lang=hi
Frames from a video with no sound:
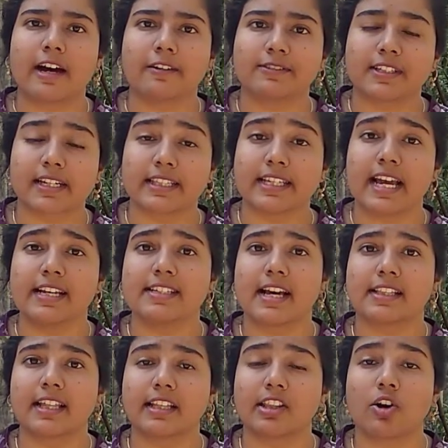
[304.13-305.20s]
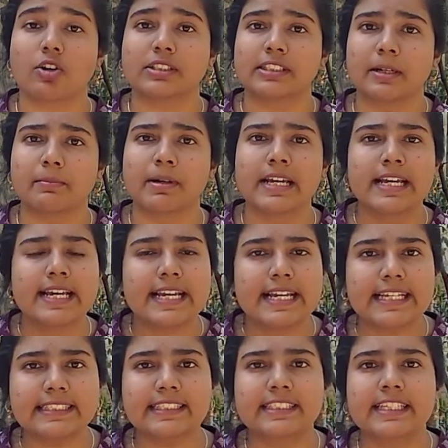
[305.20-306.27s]
का अवसर दिया जाता था और जब
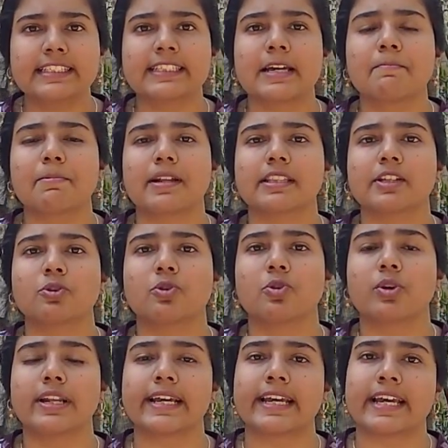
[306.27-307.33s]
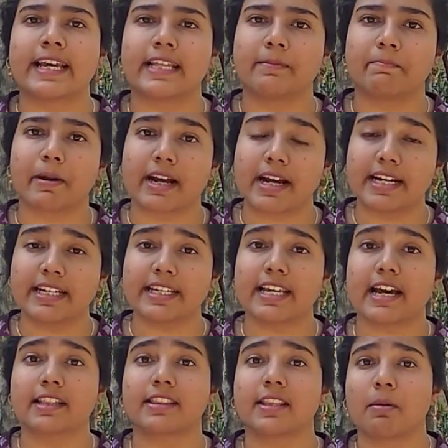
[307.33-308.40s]
इस चीज के प्रति उन्होंने उन्होंने खेद प्रकट
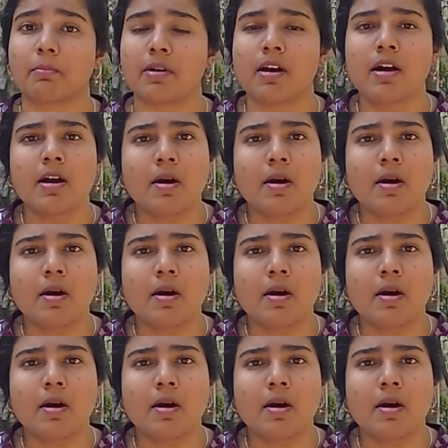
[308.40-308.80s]
किया तब